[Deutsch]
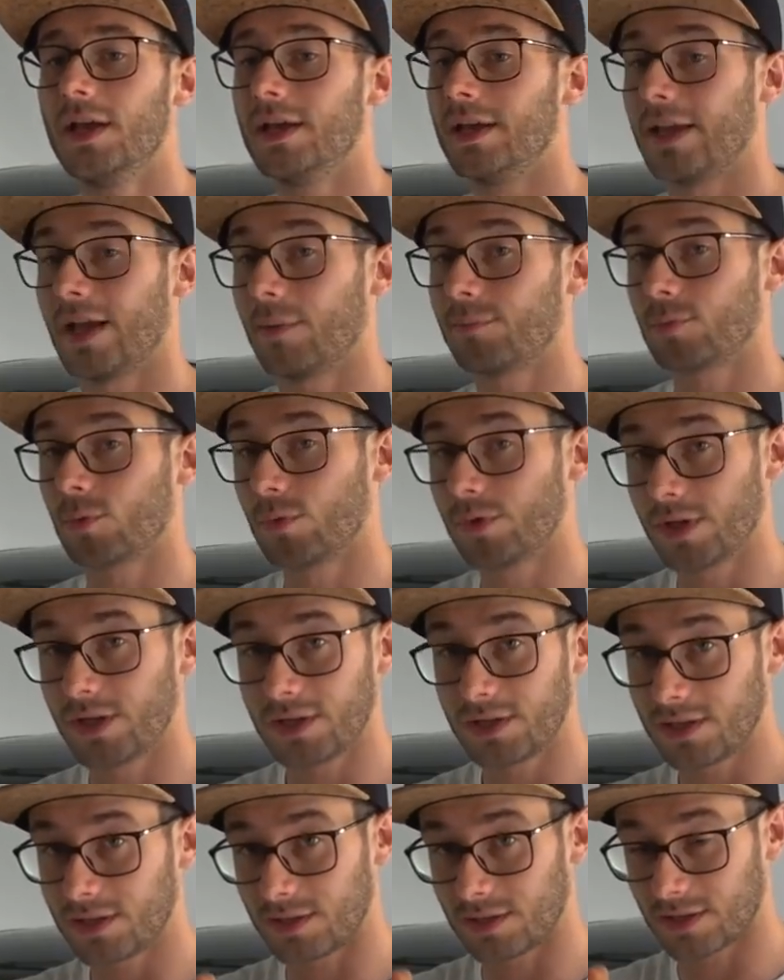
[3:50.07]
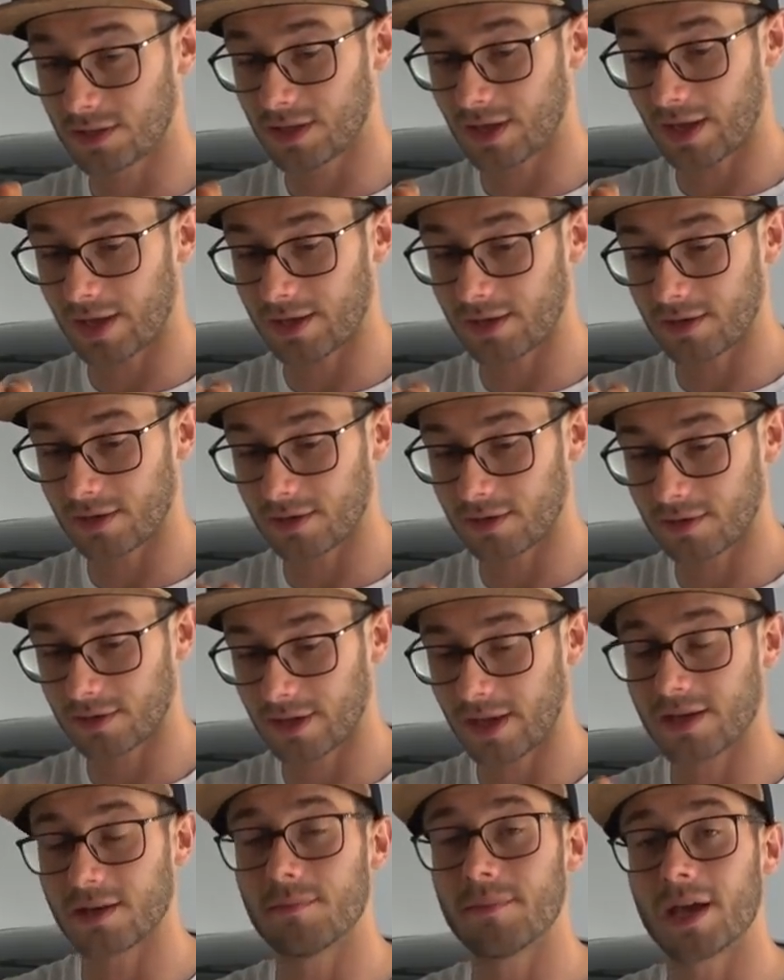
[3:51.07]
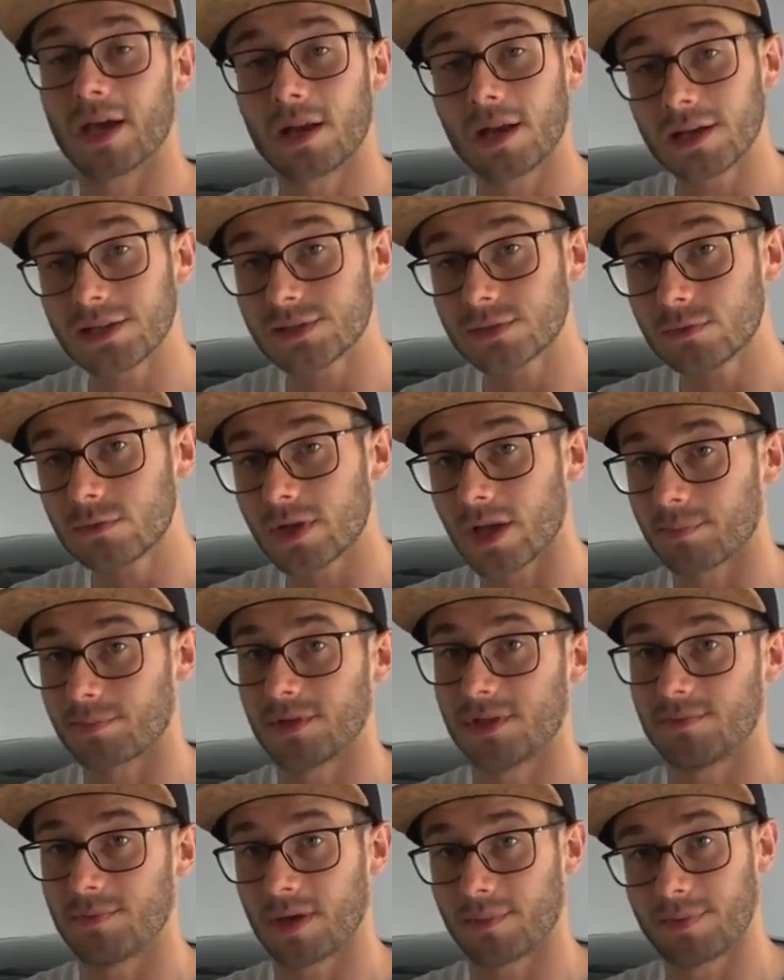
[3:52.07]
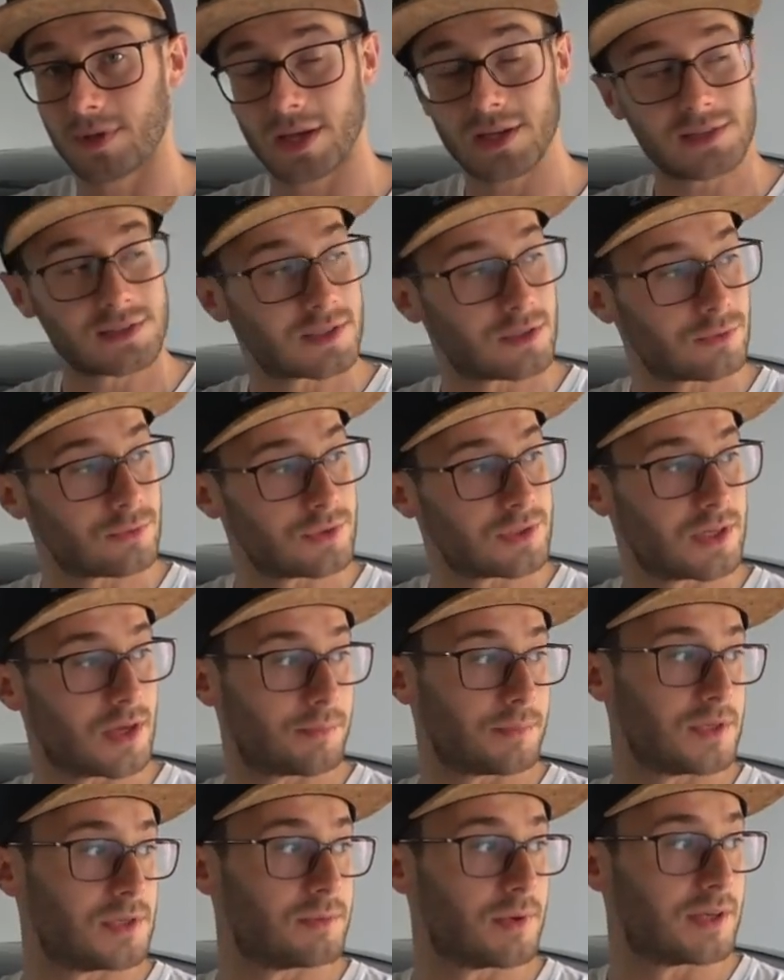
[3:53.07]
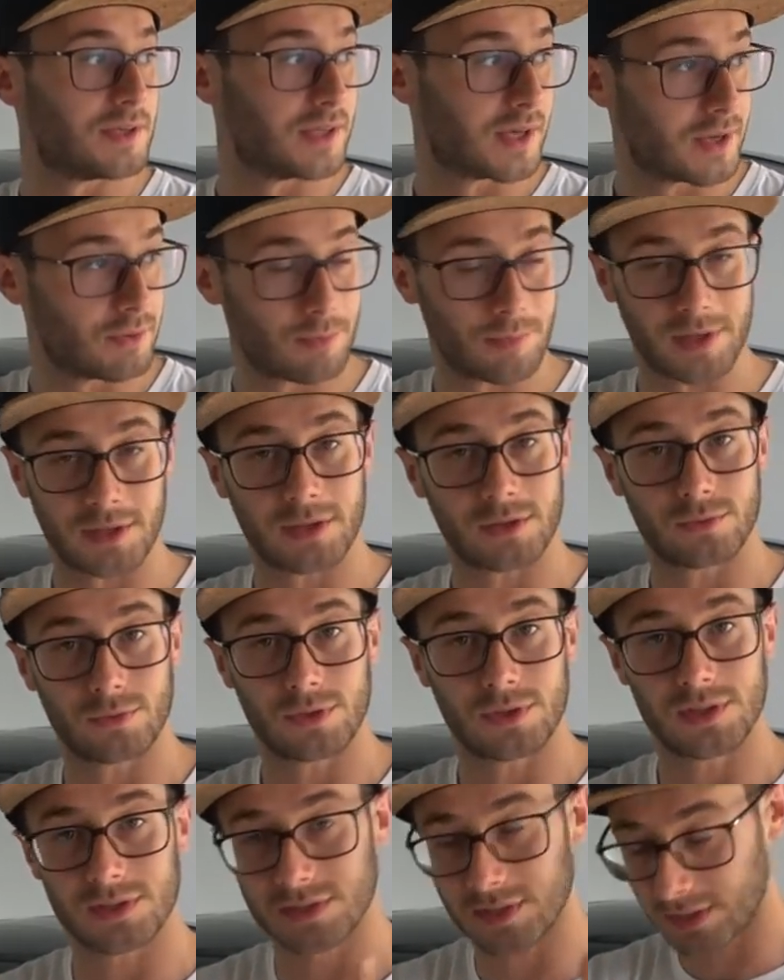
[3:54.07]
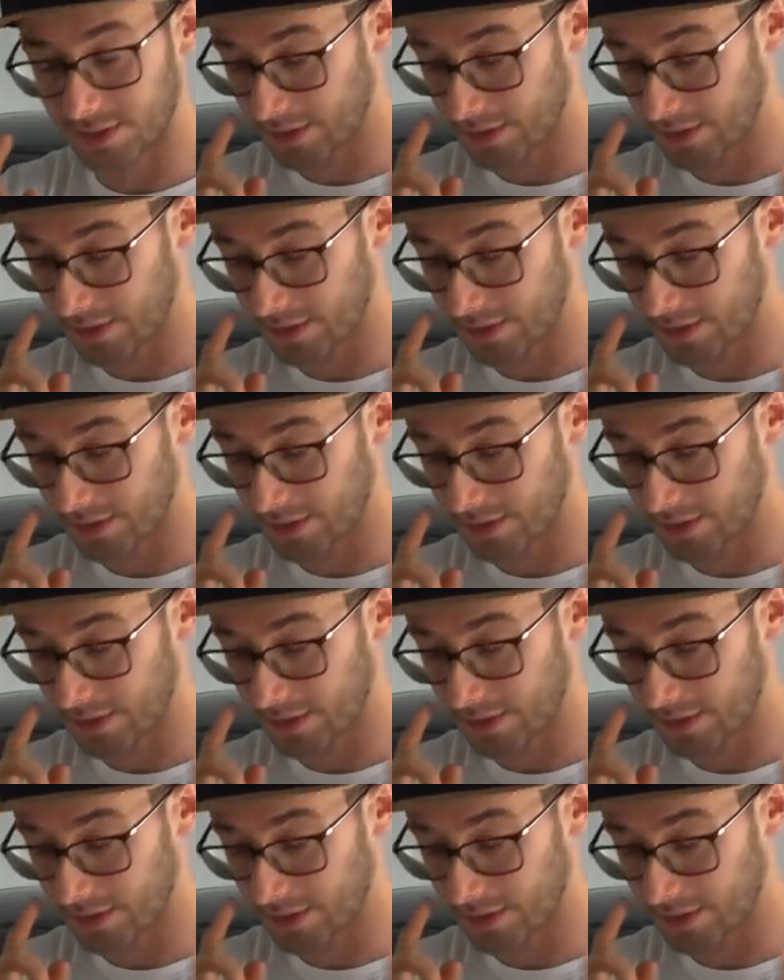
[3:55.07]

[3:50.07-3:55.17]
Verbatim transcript: Ihr habt ohnehin kein, keine Mehrleistung, ihr habt nicht mehr PS dadurch, ihr habt nicht mehr Drehmoment dadurch. Das ist